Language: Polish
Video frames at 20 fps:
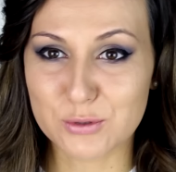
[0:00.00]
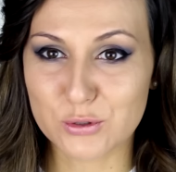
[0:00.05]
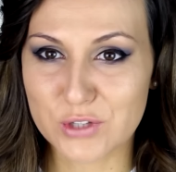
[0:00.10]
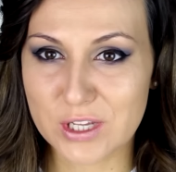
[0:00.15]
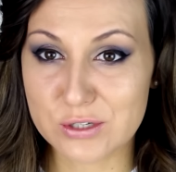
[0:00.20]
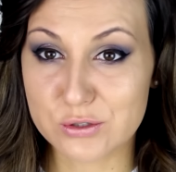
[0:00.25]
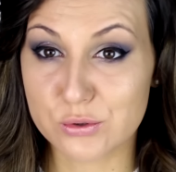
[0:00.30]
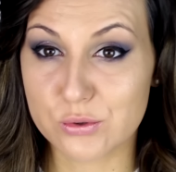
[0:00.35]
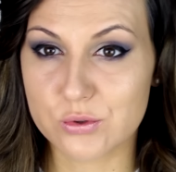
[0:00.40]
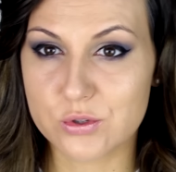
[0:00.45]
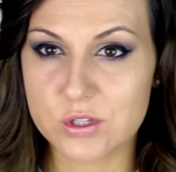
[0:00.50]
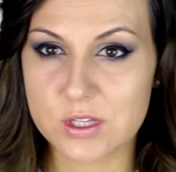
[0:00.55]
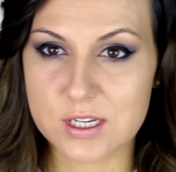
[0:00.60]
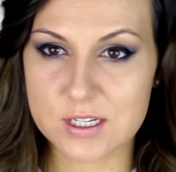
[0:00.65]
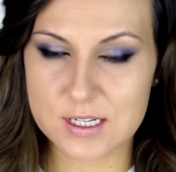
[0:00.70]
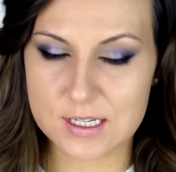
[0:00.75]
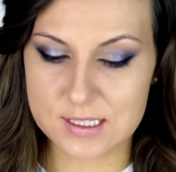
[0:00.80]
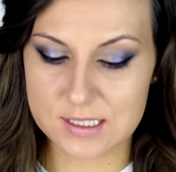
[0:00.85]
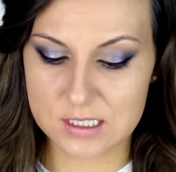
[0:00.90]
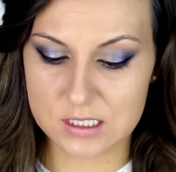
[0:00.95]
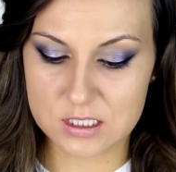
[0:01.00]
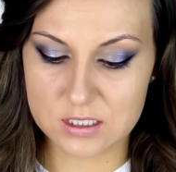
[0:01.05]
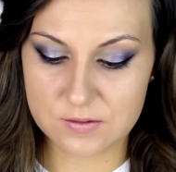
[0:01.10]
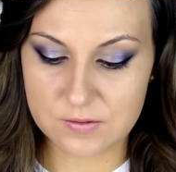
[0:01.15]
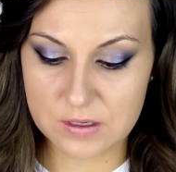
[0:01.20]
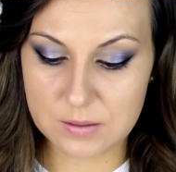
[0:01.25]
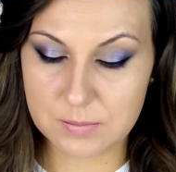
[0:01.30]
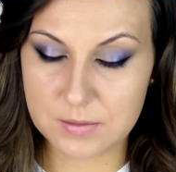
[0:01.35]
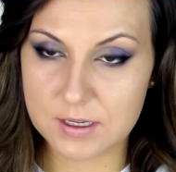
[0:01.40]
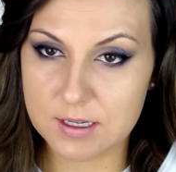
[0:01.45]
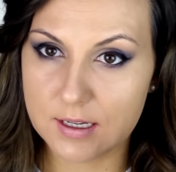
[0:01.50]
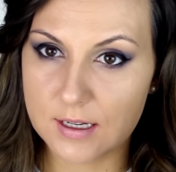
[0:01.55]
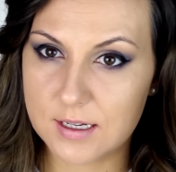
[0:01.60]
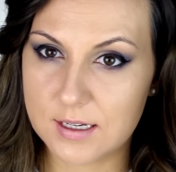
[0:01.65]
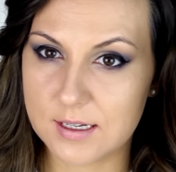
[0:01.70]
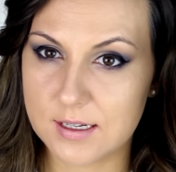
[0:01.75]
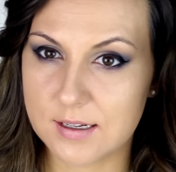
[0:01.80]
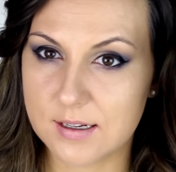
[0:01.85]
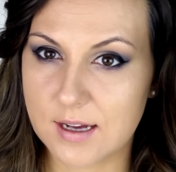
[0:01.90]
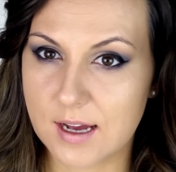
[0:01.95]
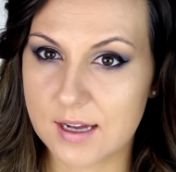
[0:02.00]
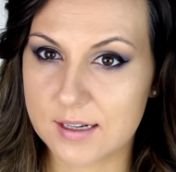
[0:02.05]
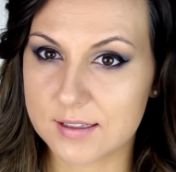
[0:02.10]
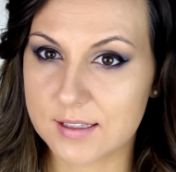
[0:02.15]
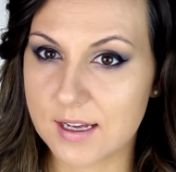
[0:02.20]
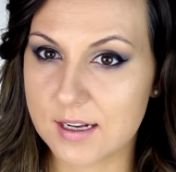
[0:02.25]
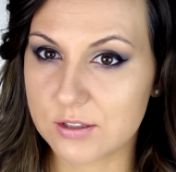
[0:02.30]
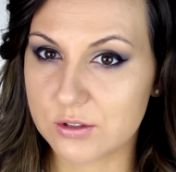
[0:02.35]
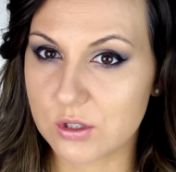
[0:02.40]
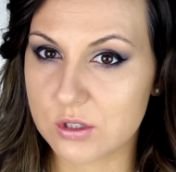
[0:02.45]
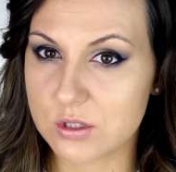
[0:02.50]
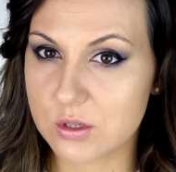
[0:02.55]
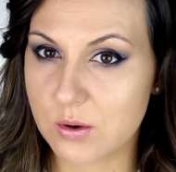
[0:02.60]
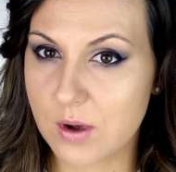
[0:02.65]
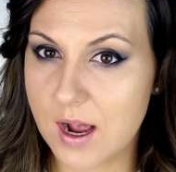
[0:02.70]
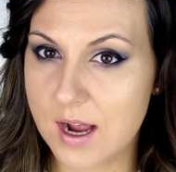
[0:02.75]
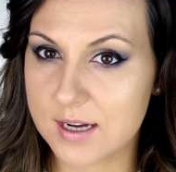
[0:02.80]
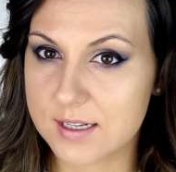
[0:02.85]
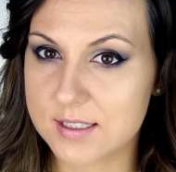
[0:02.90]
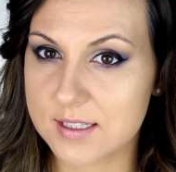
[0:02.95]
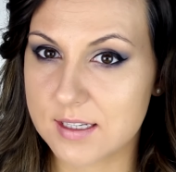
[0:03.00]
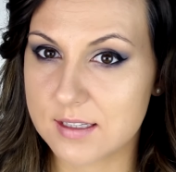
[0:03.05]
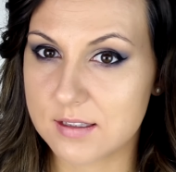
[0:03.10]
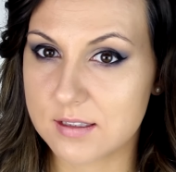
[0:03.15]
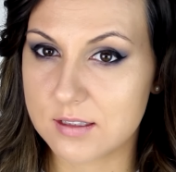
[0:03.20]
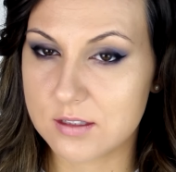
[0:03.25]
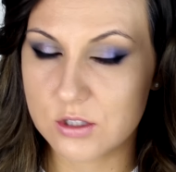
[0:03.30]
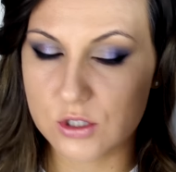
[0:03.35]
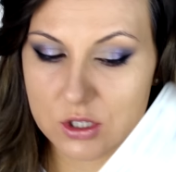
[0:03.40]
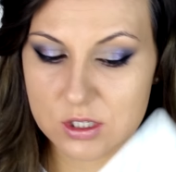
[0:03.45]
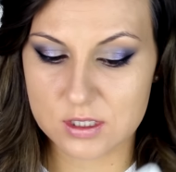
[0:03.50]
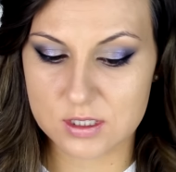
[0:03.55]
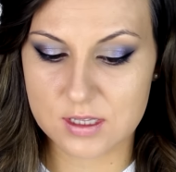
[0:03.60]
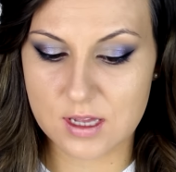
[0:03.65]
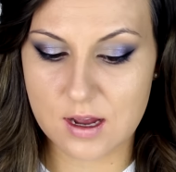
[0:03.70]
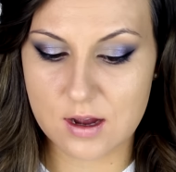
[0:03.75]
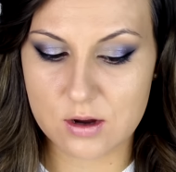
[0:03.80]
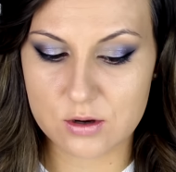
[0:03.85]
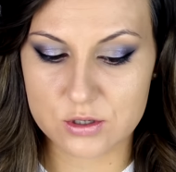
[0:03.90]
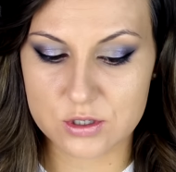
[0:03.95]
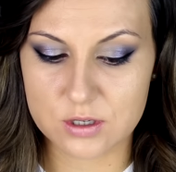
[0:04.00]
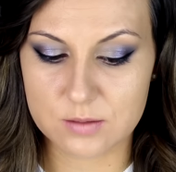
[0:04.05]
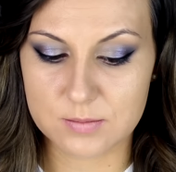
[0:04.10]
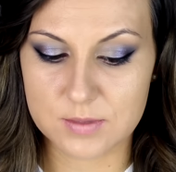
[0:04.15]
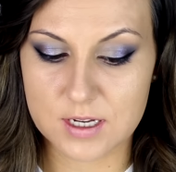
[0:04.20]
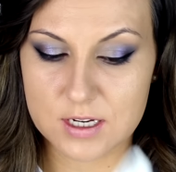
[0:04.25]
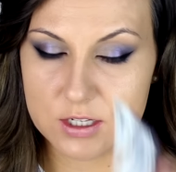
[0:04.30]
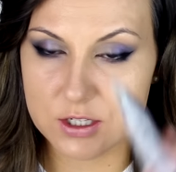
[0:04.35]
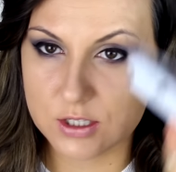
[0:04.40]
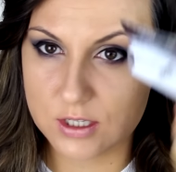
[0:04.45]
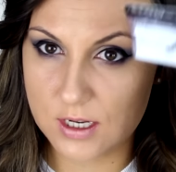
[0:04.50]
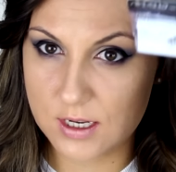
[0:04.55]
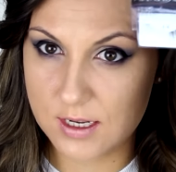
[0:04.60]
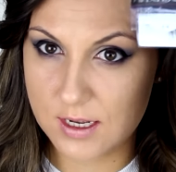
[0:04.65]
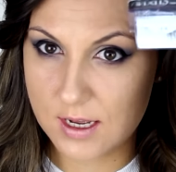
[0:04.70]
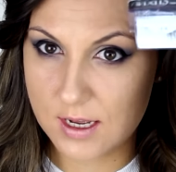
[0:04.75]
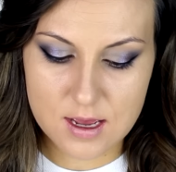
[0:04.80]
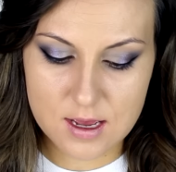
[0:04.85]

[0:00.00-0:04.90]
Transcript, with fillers: Mam tutaj sztuczne rzęsy z firmy e, Ardell, to są Akcent 318.